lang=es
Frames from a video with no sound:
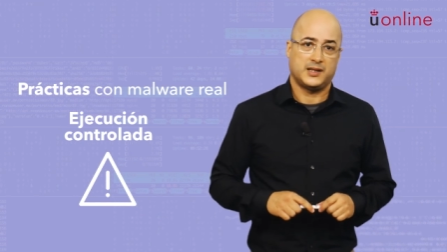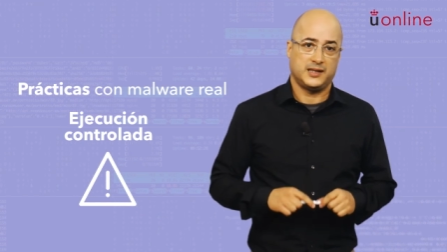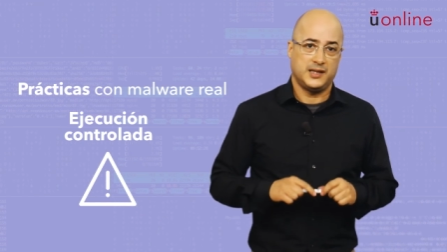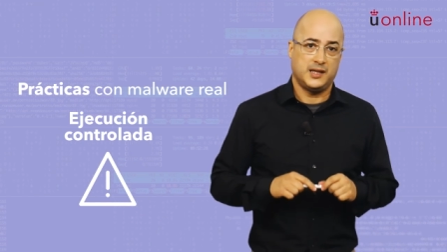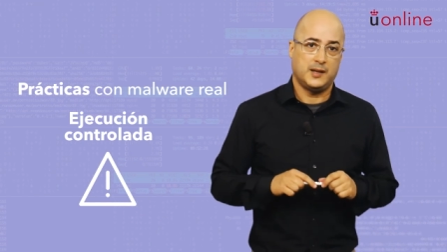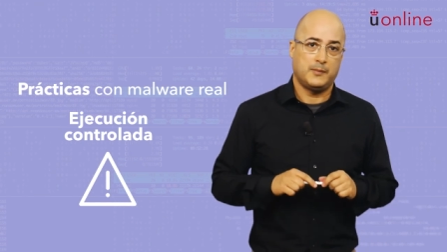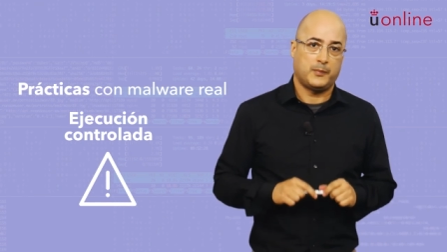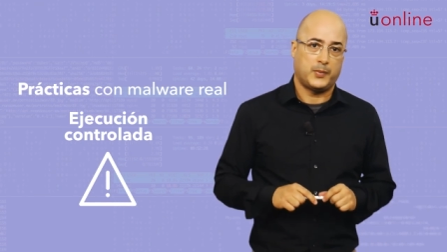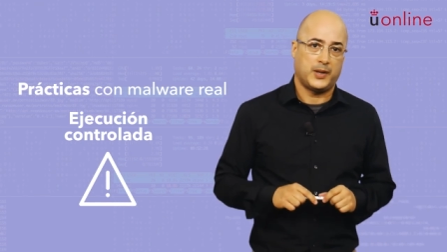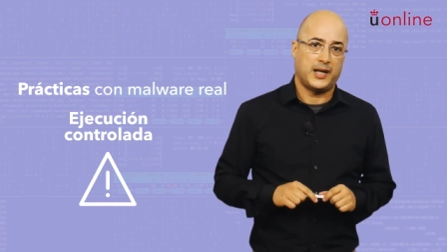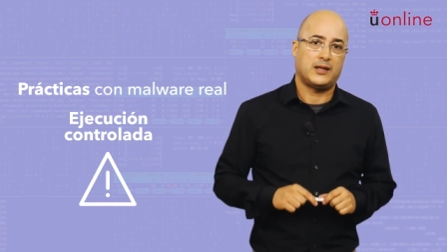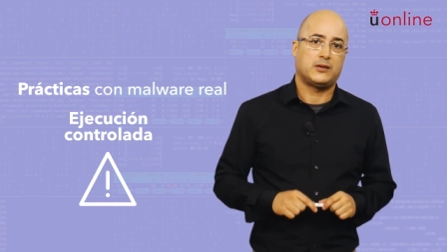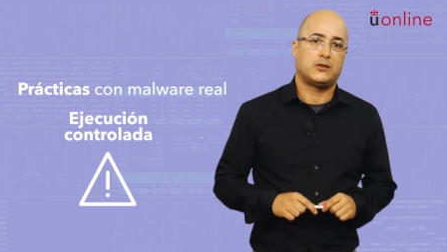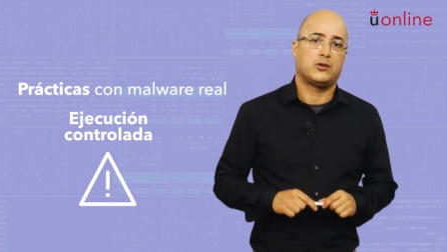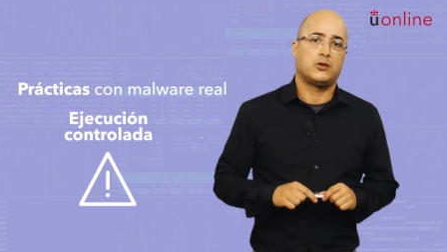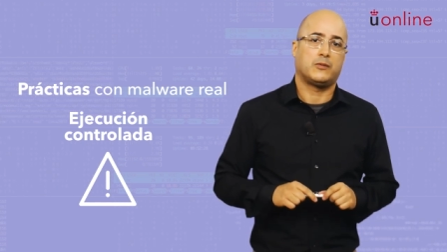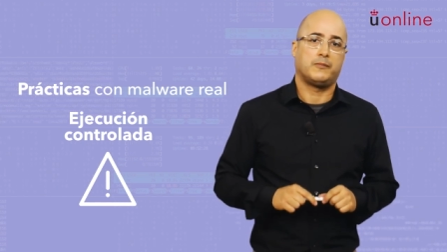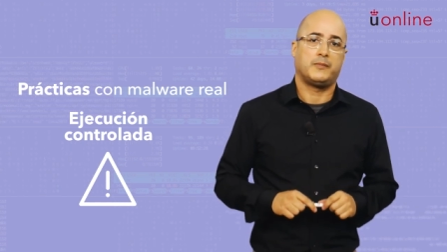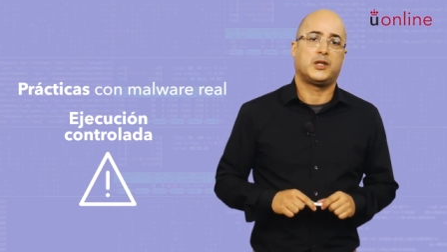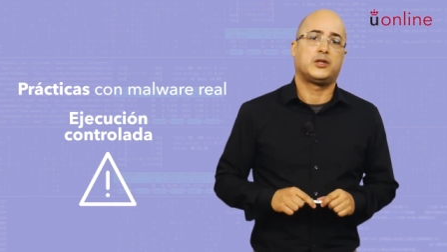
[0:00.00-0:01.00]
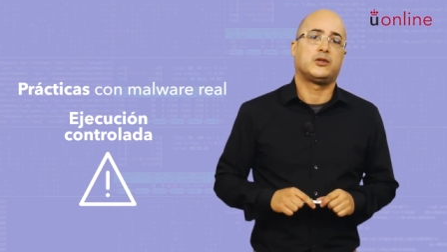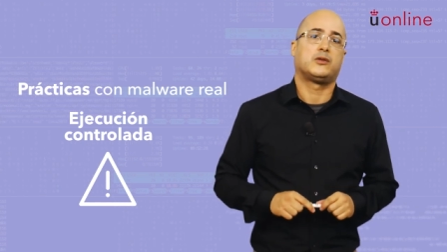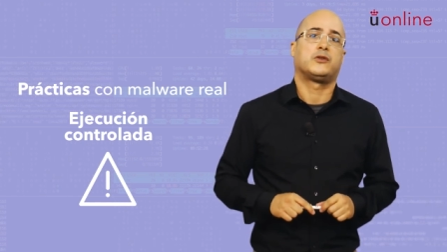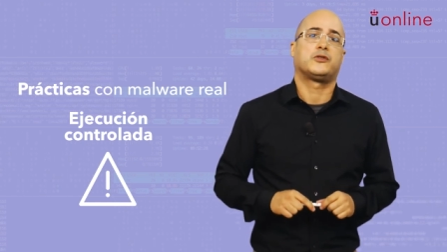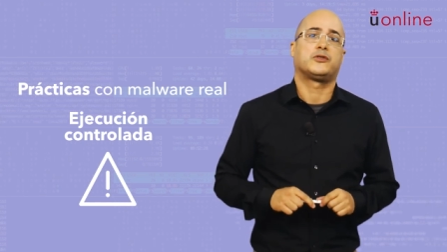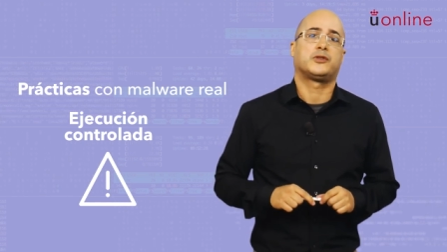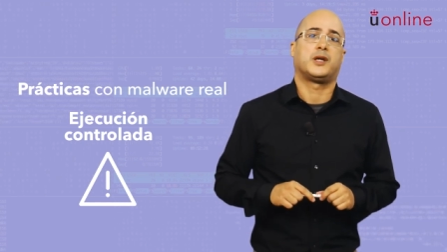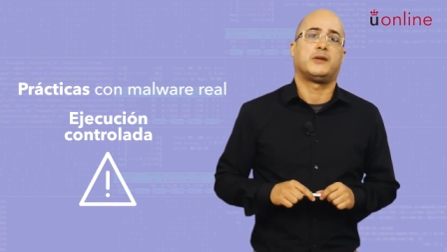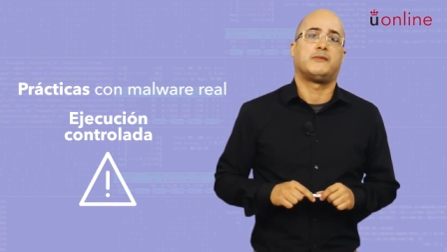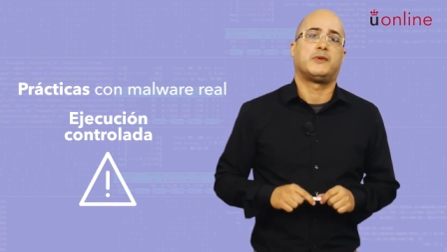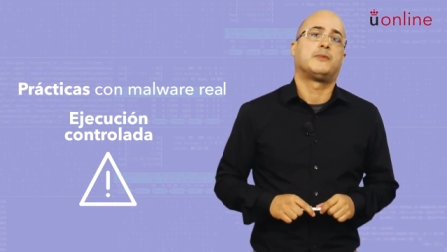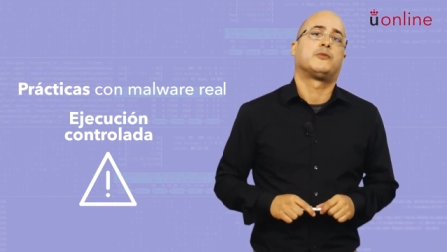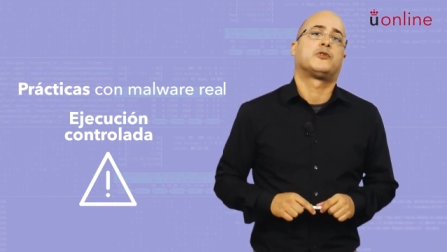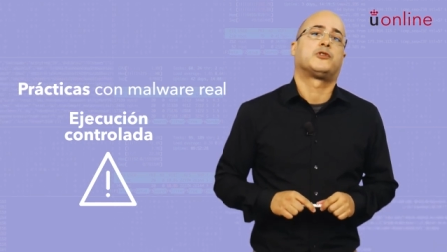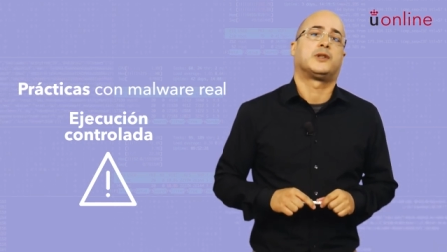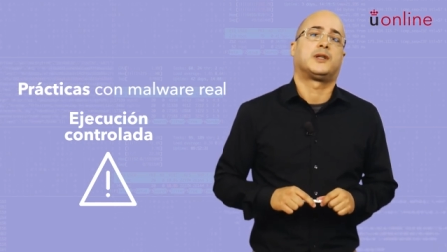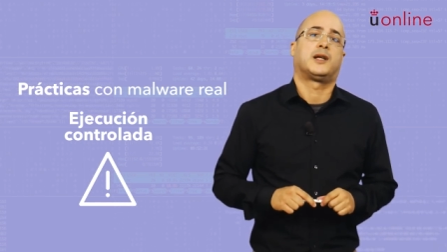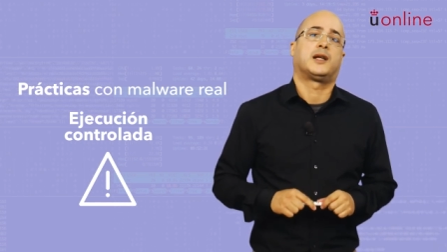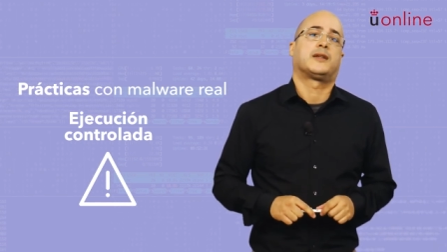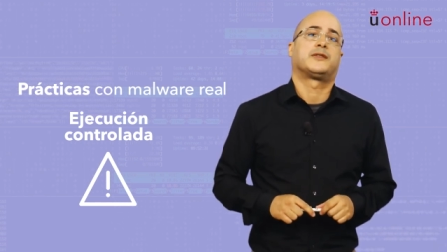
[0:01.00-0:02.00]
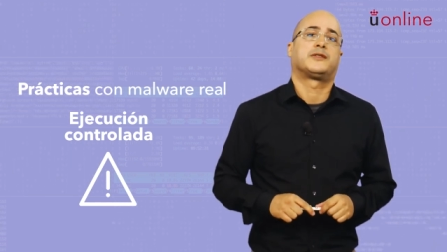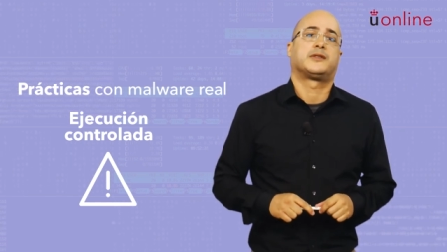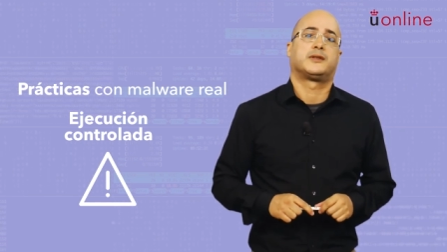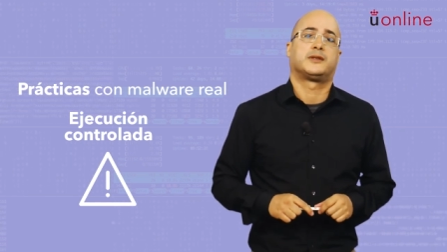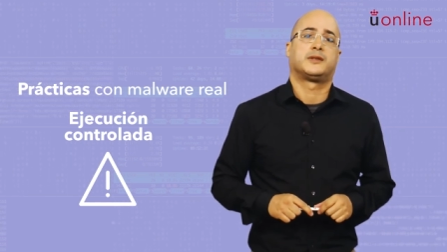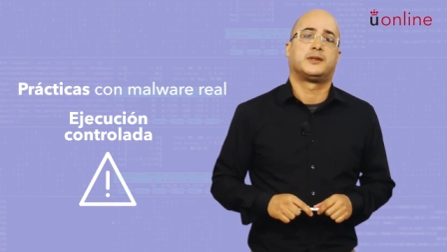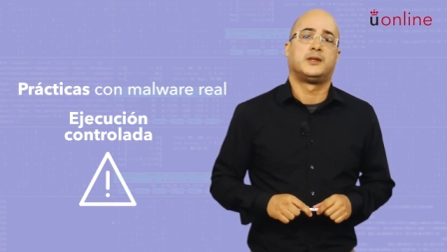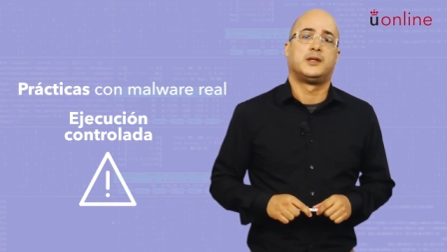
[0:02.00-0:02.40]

y empleando los métodos que vemos en clase.